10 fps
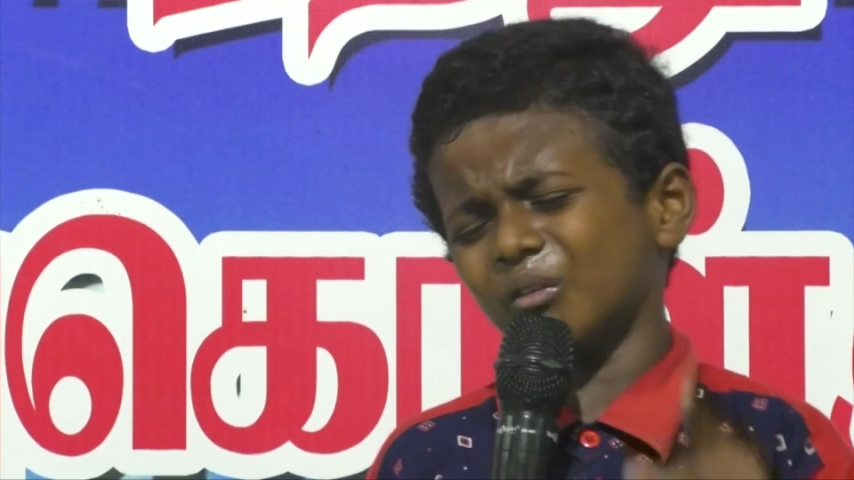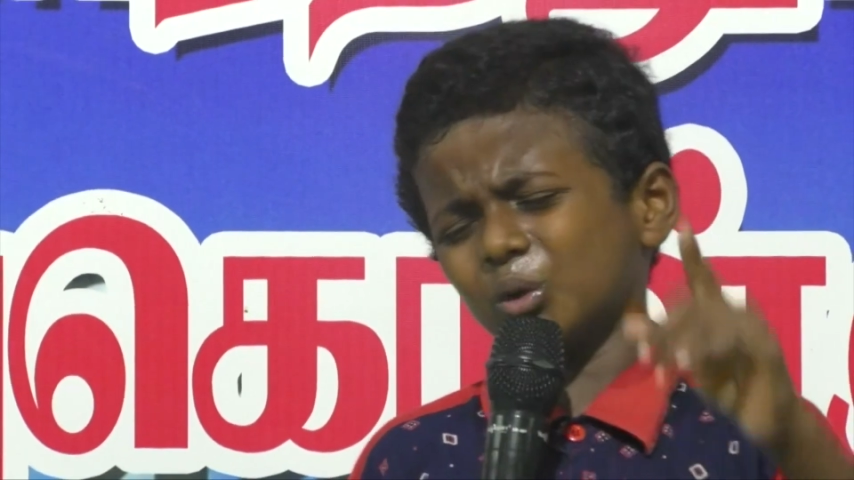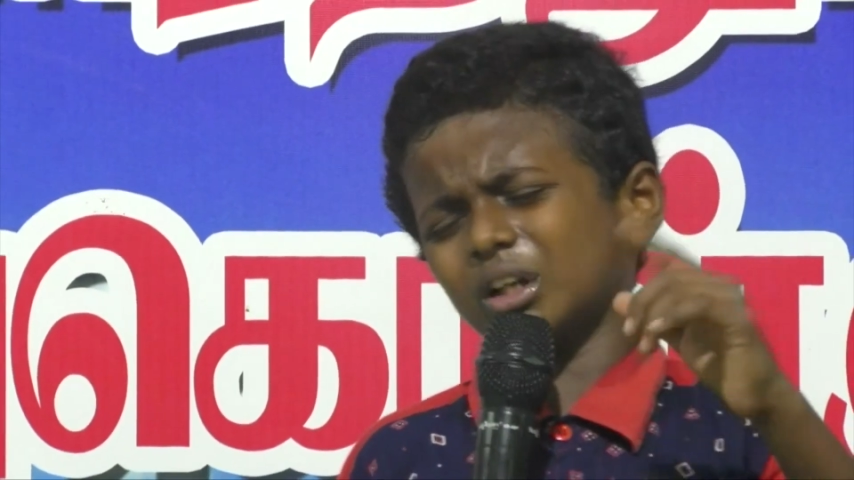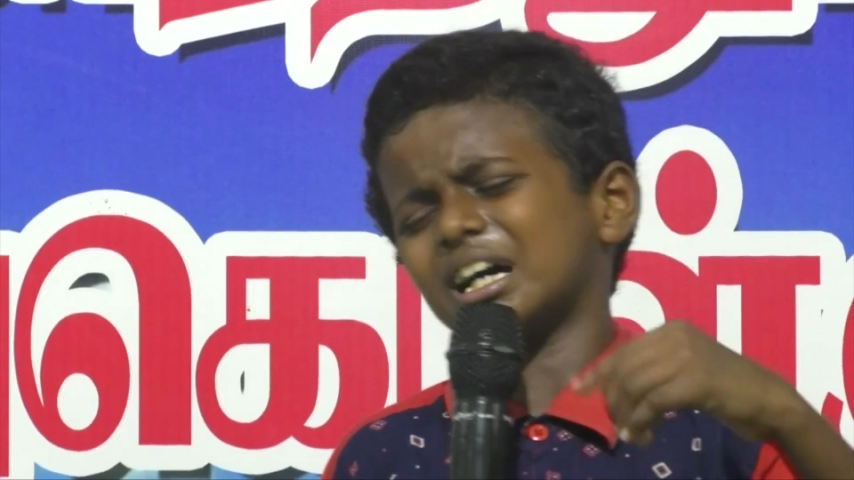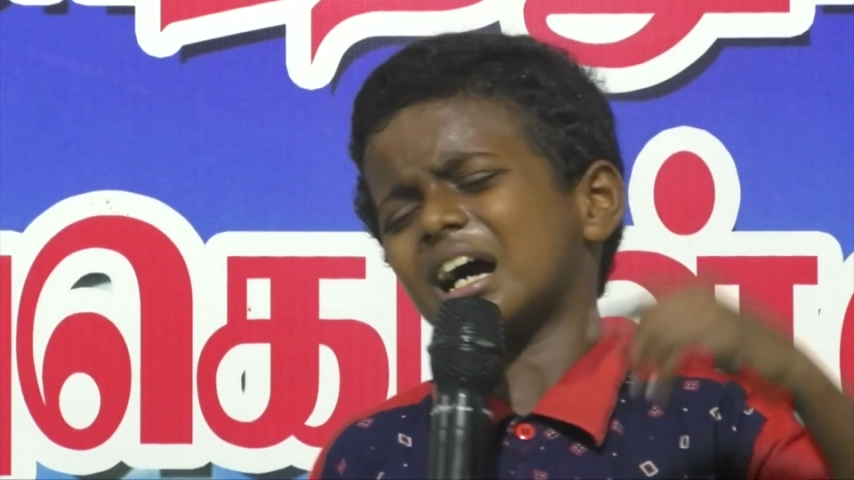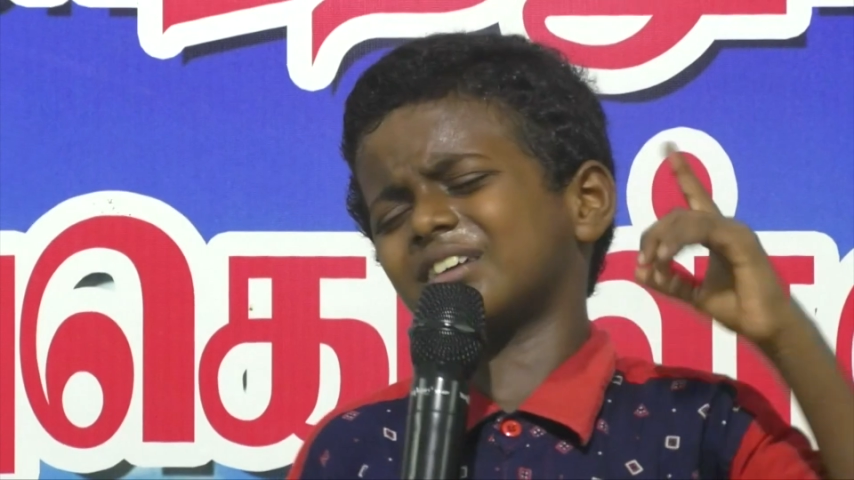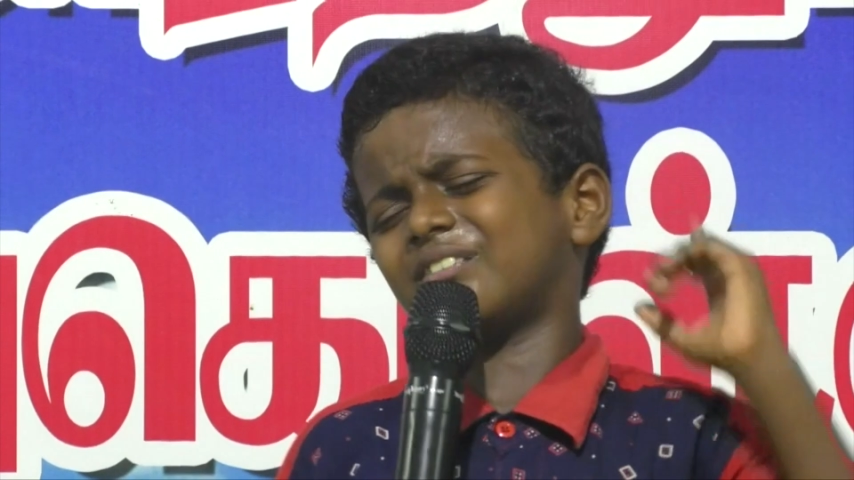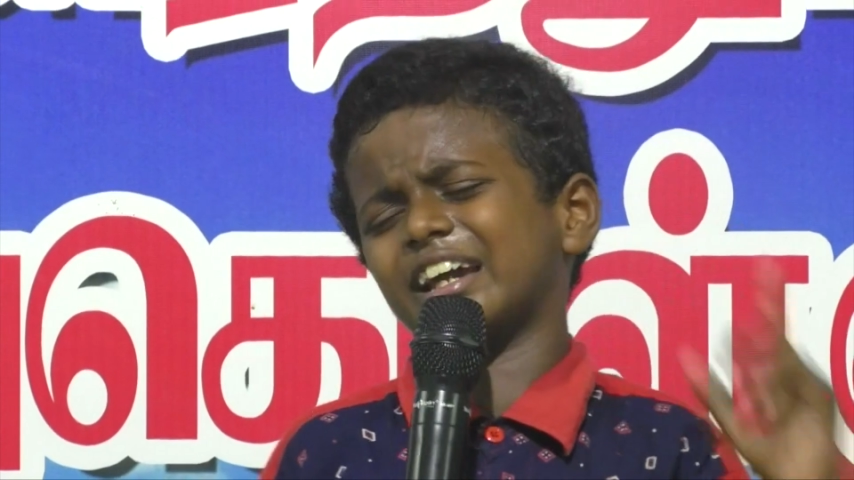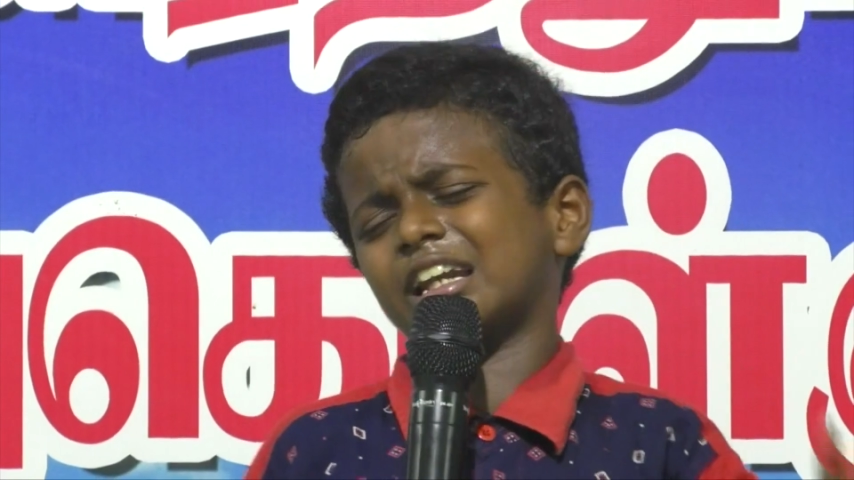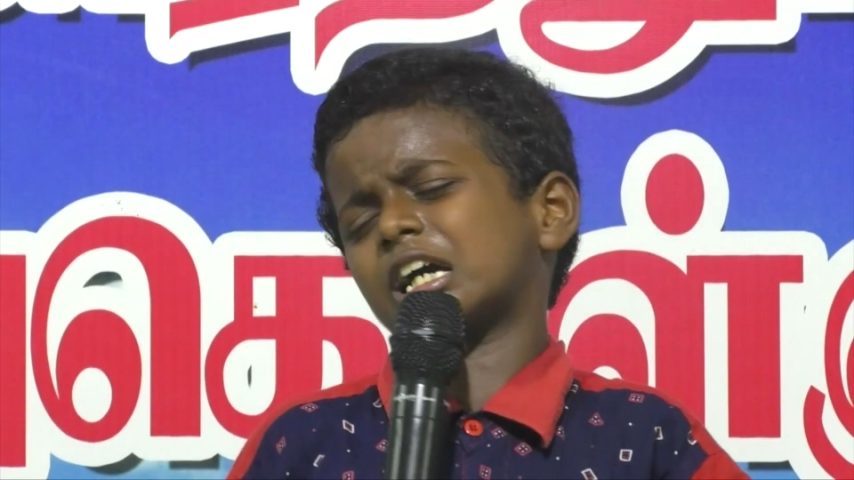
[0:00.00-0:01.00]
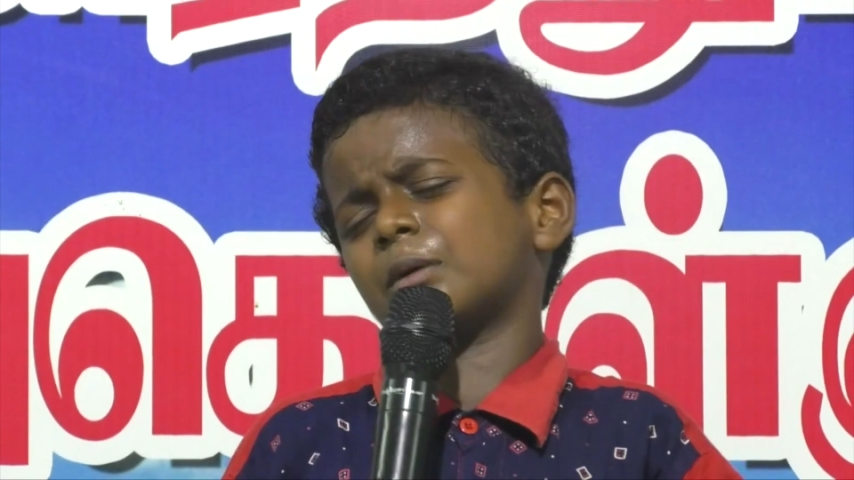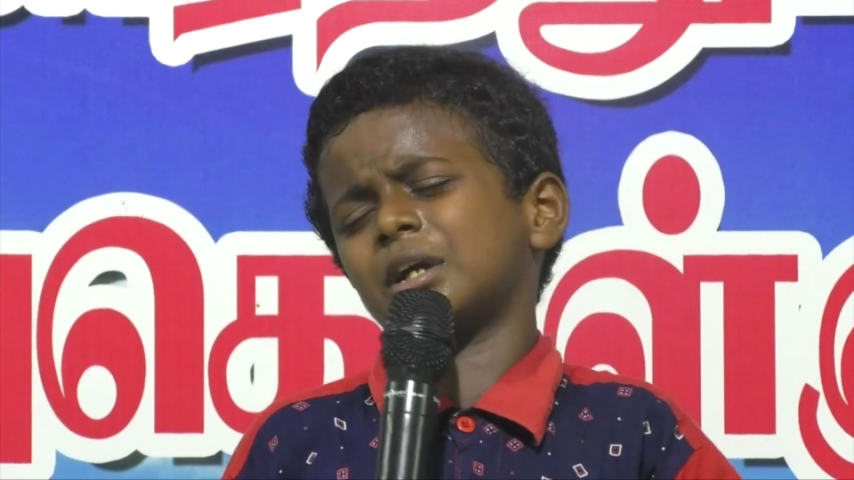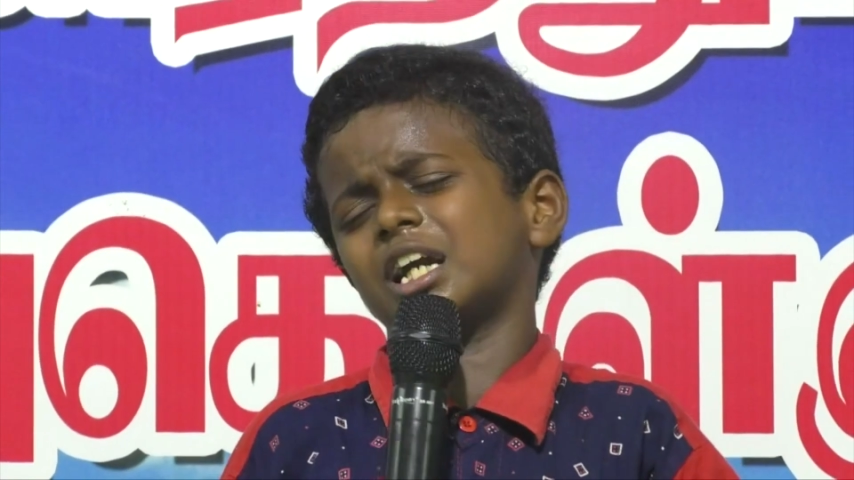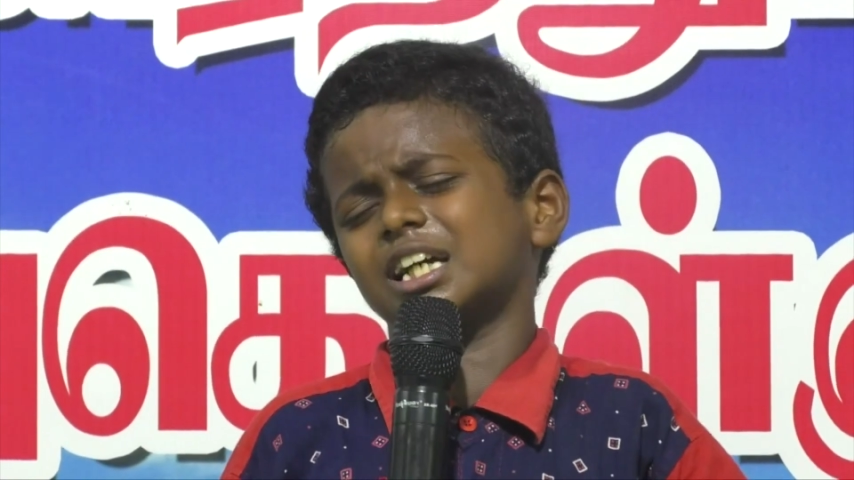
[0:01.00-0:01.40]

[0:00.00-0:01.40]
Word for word: உங்களுக்காக வைரக்கமாக